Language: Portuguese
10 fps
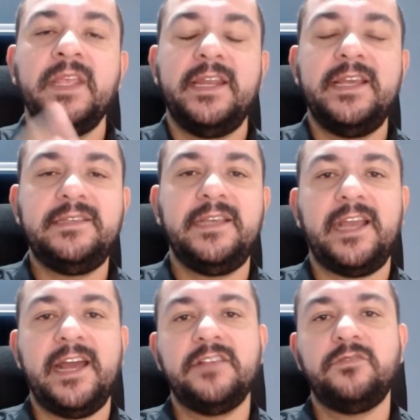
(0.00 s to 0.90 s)
Nesse
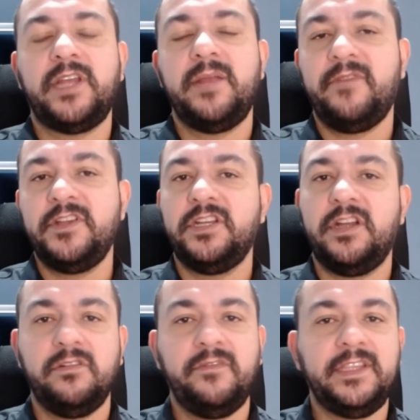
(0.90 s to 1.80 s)
caso, o creme
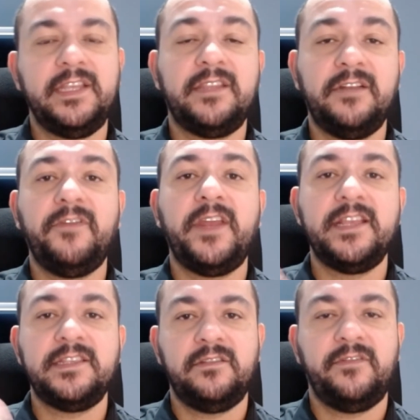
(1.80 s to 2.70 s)
vaginal não vai ter interferência,